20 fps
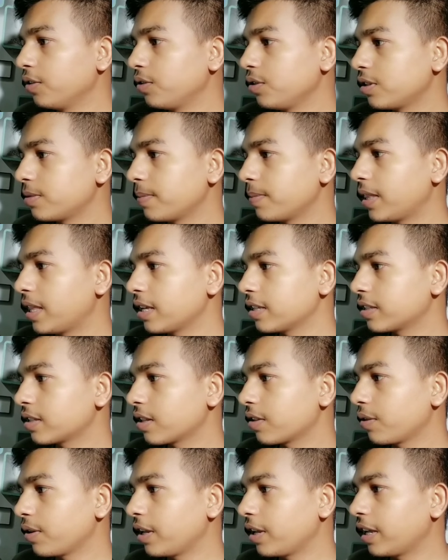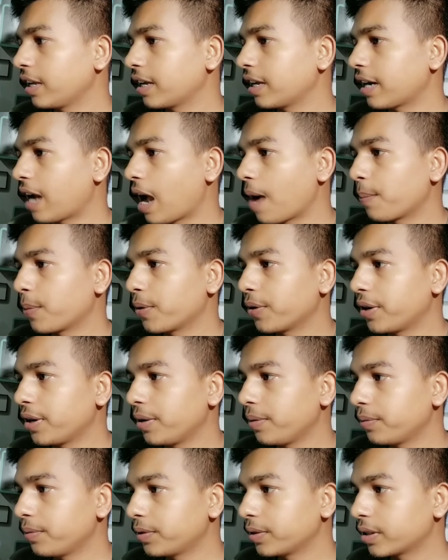तो इसमें देख सकते हो एक आपको
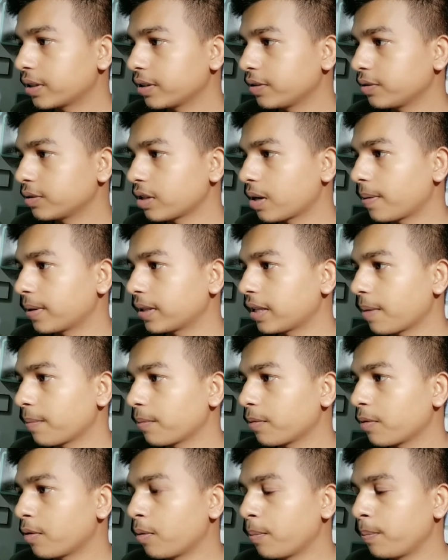रिवोट उसके बाद यहाँ